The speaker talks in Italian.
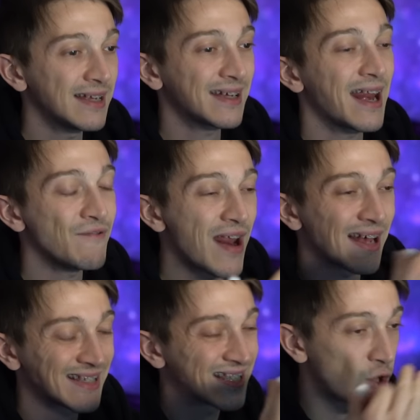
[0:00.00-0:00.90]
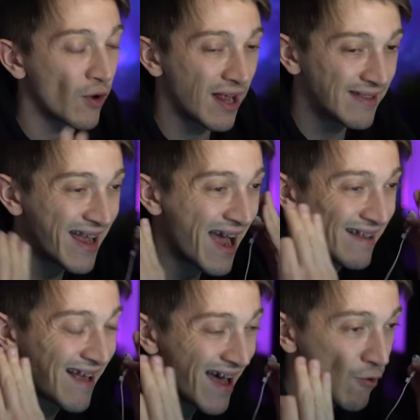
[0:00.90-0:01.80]
scrive la storia di
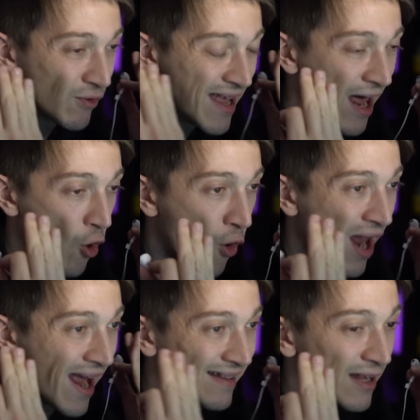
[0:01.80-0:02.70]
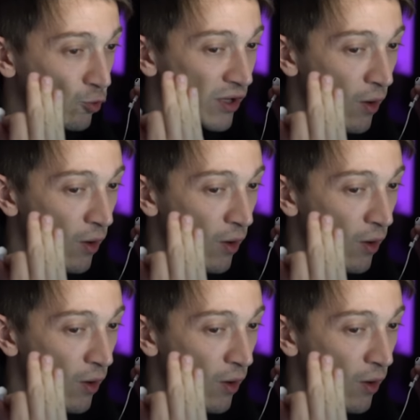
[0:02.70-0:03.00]
Gaetano, di Alola e di tutti